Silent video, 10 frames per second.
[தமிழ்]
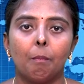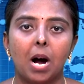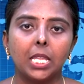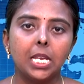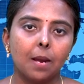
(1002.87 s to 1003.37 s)

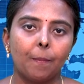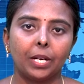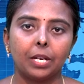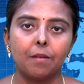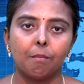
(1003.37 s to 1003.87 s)

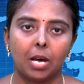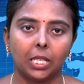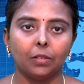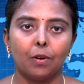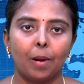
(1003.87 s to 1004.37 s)
பாதிக்கப்பட்டு
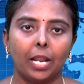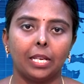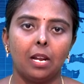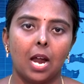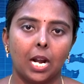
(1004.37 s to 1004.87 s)

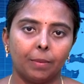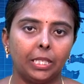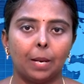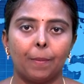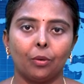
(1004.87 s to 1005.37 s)
மருத்துவமனையில்
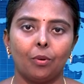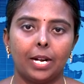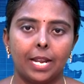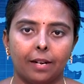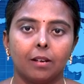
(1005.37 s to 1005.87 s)

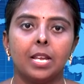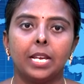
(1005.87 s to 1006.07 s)
அனுமதிக்கப்பட்டுள்ளனர்